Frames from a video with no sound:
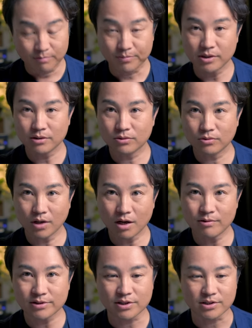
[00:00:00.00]
ピント
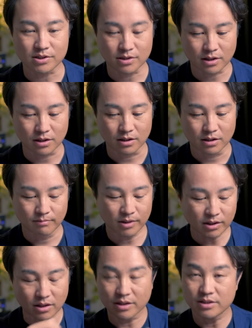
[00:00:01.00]
合わせして、
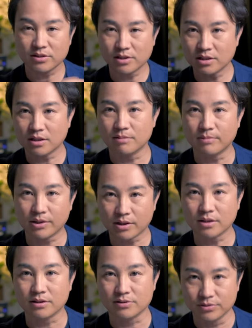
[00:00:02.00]
まあ、なんかレンズ引いたりなん
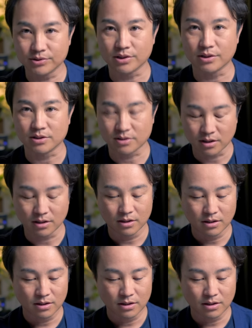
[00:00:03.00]
だりするじゃないですか、